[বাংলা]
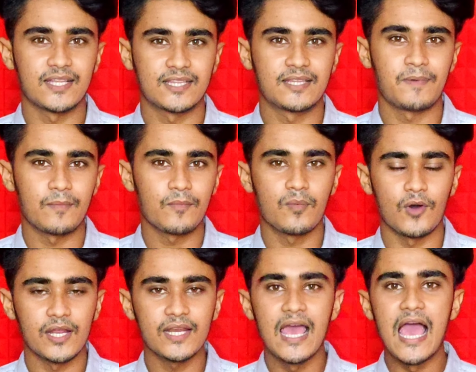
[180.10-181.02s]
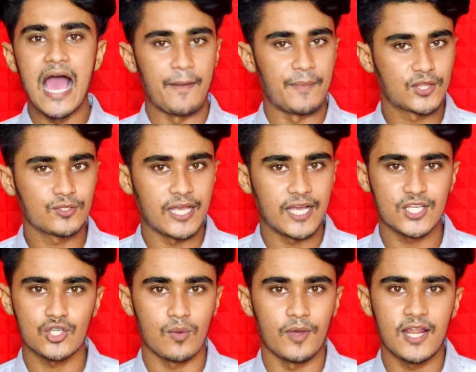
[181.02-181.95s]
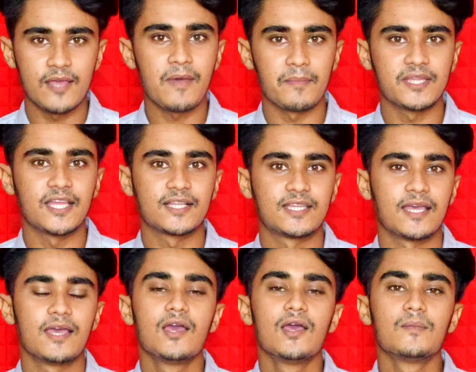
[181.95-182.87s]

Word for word: কি দেখতে পারবো বলেন আমার তো দেখার সময় নাই বা আমি দেখতে